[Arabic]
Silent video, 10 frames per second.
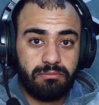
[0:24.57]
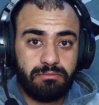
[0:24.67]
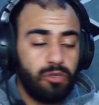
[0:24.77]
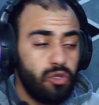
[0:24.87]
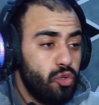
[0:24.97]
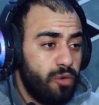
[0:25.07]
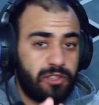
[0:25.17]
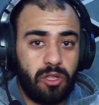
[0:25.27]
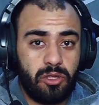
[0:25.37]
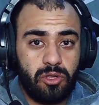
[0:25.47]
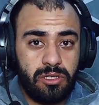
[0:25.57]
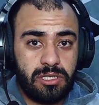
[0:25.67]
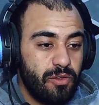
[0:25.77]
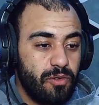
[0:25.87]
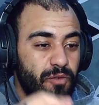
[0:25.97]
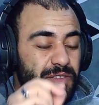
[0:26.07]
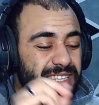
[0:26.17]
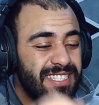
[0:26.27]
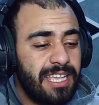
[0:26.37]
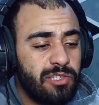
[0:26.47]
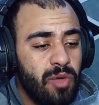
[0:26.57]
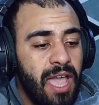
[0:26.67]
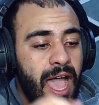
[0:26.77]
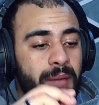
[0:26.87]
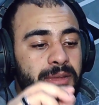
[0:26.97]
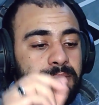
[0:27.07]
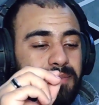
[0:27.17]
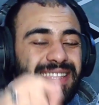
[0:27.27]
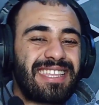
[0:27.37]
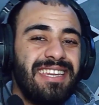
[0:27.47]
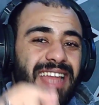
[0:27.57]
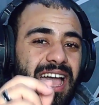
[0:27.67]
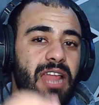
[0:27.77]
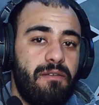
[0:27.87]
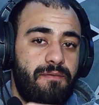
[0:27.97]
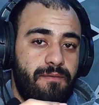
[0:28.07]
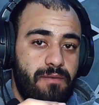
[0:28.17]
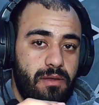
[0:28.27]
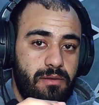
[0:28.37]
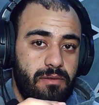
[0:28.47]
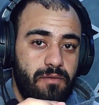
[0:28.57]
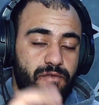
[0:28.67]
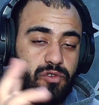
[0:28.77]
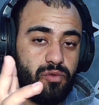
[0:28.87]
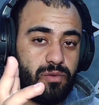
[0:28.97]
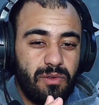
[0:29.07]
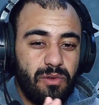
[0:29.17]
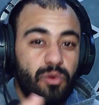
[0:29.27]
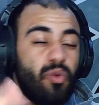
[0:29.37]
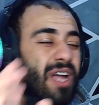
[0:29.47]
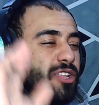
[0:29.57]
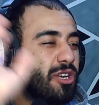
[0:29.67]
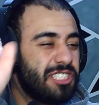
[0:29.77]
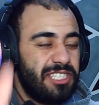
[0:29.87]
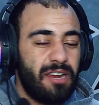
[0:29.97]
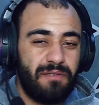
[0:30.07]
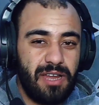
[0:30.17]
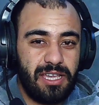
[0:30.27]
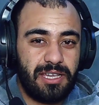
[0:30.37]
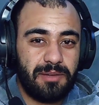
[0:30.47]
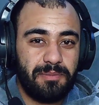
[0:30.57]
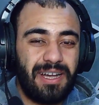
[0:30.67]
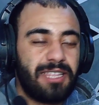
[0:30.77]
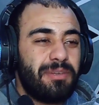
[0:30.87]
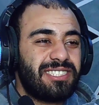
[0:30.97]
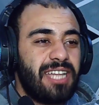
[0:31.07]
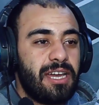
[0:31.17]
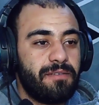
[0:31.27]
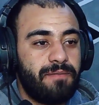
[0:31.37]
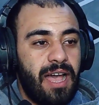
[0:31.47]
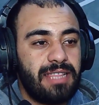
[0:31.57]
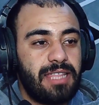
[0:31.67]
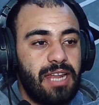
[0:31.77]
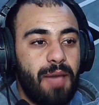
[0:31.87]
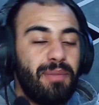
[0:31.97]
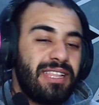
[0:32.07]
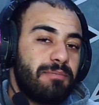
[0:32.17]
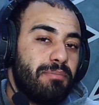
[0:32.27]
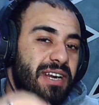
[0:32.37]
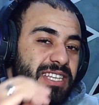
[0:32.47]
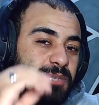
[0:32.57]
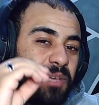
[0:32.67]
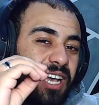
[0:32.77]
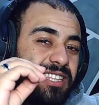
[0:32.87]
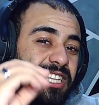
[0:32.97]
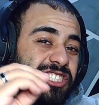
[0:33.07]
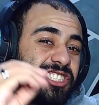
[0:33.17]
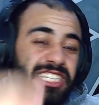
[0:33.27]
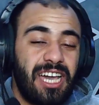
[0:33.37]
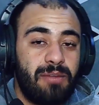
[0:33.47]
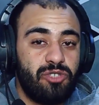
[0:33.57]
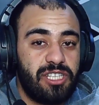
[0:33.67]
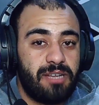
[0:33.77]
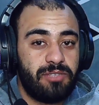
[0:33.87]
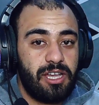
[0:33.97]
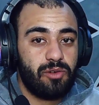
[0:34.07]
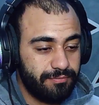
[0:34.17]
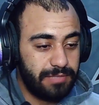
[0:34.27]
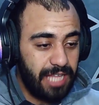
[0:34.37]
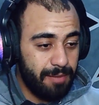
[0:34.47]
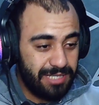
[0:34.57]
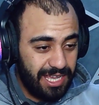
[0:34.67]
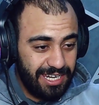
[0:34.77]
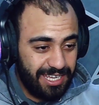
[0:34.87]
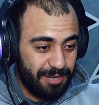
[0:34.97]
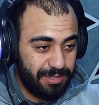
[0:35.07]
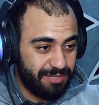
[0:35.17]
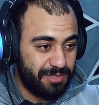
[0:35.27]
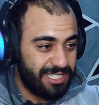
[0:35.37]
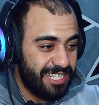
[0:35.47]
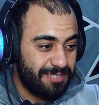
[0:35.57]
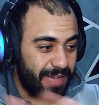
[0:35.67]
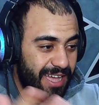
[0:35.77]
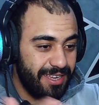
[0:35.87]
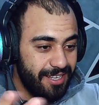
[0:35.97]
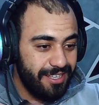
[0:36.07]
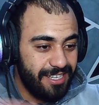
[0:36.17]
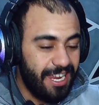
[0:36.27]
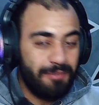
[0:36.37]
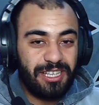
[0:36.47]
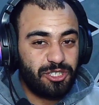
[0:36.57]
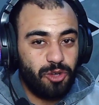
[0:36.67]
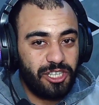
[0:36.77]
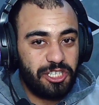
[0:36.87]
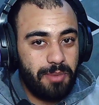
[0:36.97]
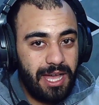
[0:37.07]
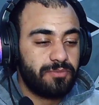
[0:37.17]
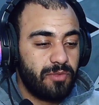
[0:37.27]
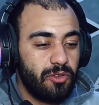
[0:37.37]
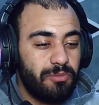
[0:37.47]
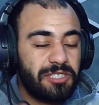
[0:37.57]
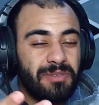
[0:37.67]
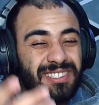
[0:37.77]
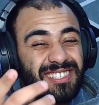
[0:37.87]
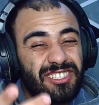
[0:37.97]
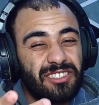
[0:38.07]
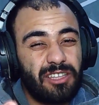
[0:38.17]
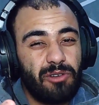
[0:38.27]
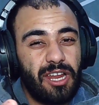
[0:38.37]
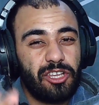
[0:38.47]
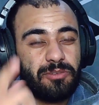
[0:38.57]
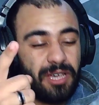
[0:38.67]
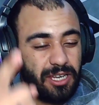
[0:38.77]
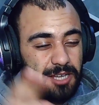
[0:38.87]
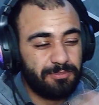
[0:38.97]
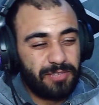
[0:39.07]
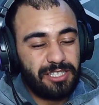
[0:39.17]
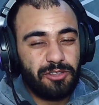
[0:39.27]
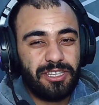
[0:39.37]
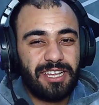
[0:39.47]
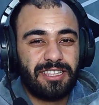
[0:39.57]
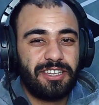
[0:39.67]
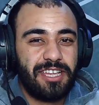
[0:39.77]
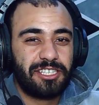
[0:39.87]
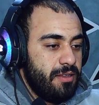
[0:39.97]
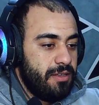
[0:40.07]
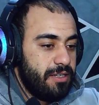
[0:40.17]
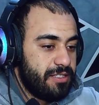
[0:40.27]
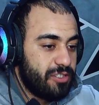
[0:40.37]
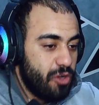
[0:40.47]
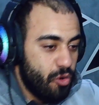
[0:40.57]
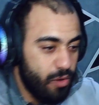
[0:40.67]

الاول في التوندونس وفي تسعة سوايع عامل 200 الف فيو و21 21000 لايك معناتها باش تعرف حتى لعبات بالرسمي قداش تشيخ على الموسيقى نتاعو متحمس على الاخر باش باش نسمع لعبات شنو عجبها وباش ما نزيدش نطول عليكم يلا تعداو ديريكت للرياكشن ليتس جو